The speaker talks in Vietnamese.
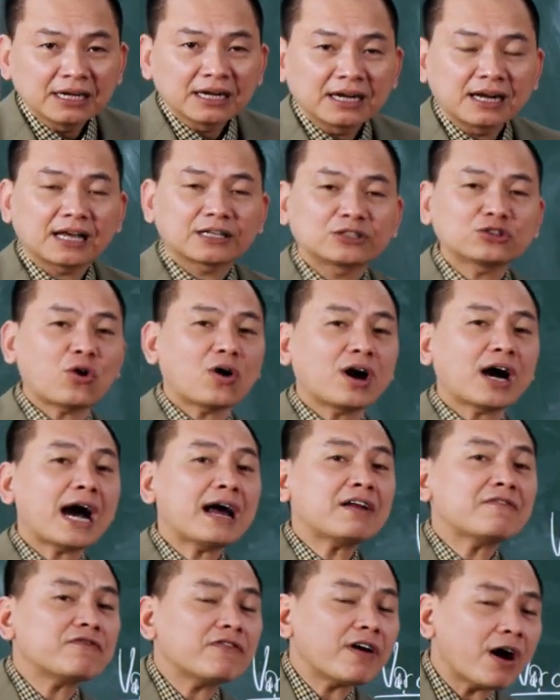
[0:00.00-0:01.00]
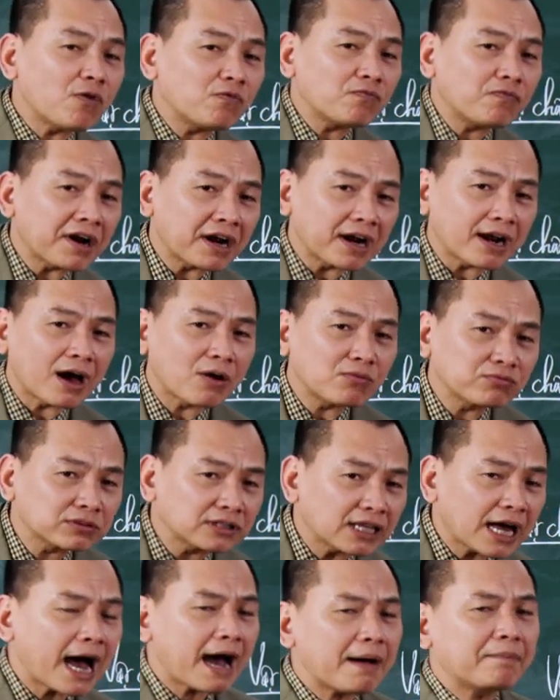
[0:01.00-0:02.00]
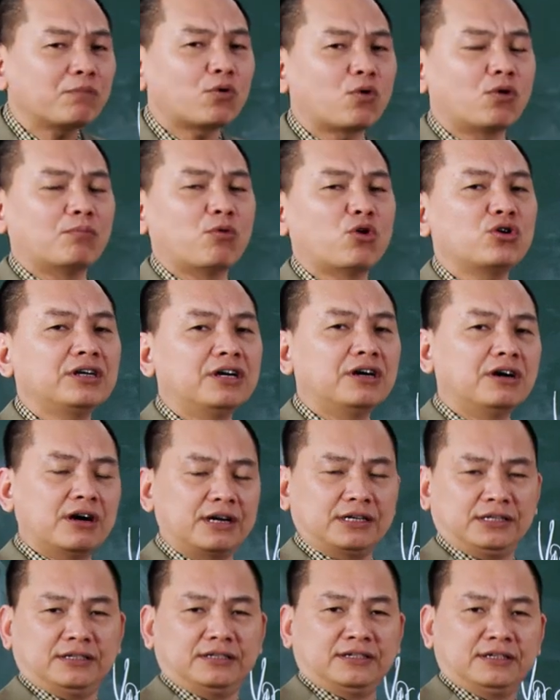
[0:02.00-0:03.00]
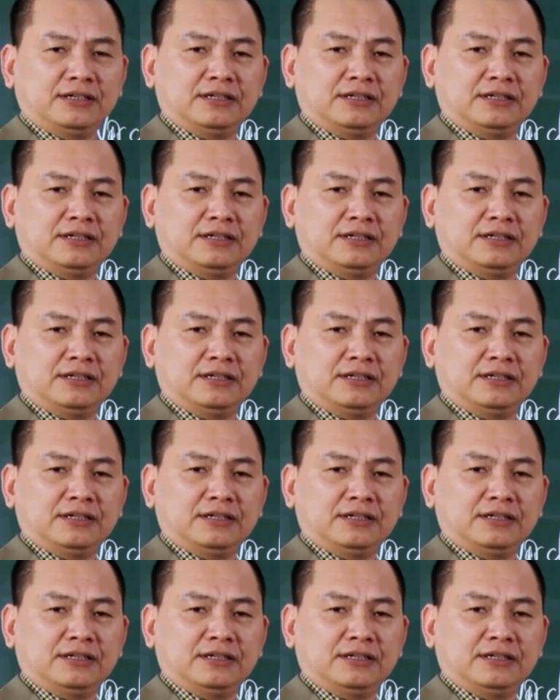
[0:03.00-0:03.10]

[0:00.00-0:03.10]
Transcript: là do khát vọng và lòng tham của mỗi người